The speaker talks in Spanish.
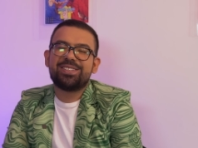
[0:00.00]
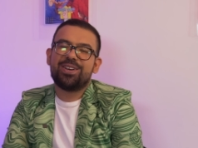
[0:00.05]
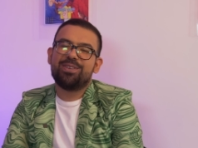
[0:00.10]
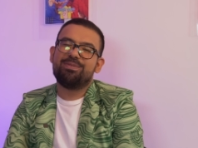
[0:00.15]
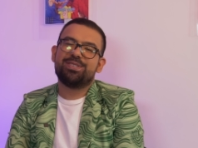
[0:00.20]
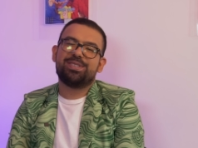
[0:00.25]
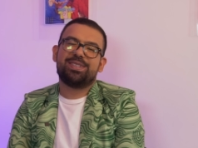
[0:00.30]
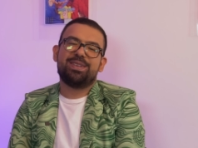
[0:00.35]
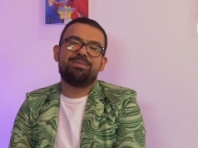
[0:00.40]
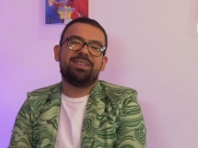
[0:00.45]

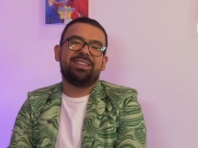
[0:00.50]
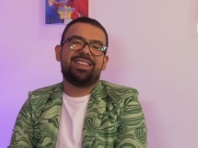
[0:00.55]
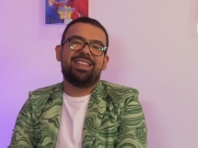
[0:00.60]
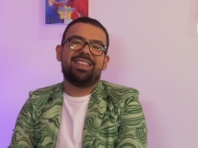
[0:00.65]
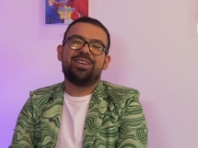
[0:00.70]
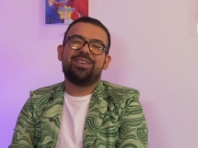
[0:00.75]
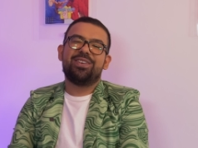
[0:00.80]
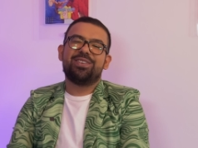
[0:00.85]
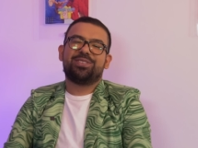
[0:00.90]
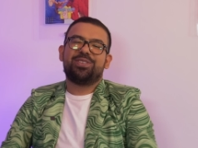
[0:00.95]
Como siempre te
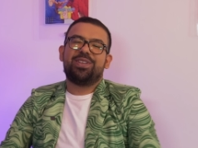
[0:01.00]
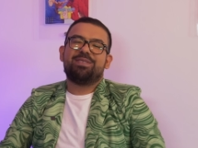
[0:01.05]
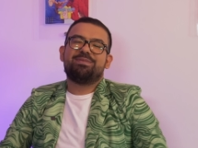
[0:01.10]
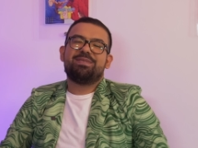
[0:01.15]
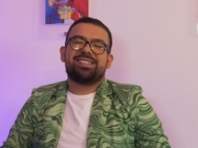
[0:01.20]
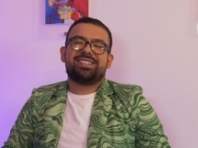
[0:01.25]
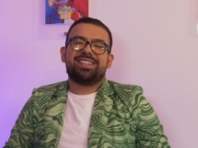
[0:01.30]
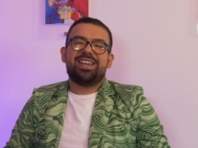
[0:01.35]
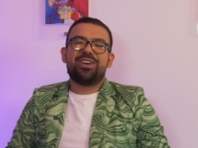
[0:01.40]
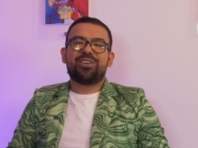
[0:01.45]
digo, estoy
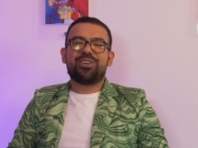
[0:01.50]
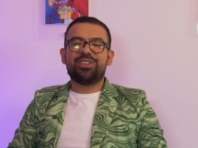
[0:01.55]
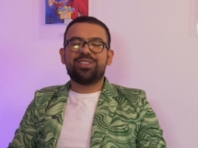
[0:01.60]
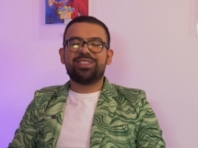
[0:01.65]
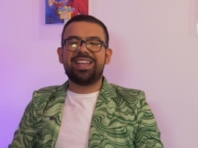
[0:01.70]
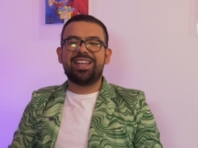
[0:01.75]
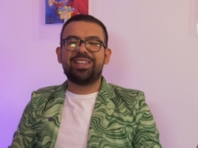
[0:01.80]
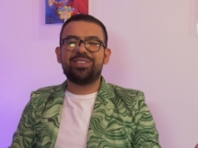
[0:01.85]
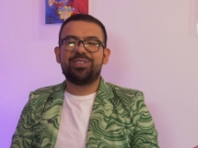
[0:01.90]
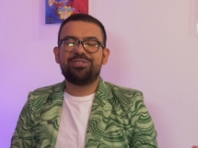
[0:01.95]
demasiado
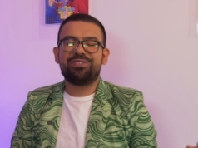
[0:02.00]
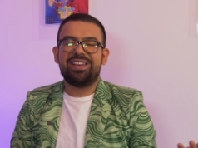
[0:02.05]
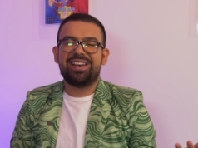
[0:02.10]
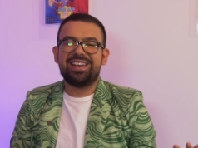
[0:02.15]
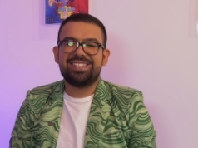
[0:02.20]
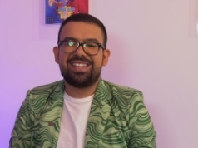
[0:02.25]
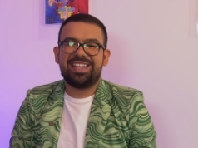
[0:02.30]
contento y feliz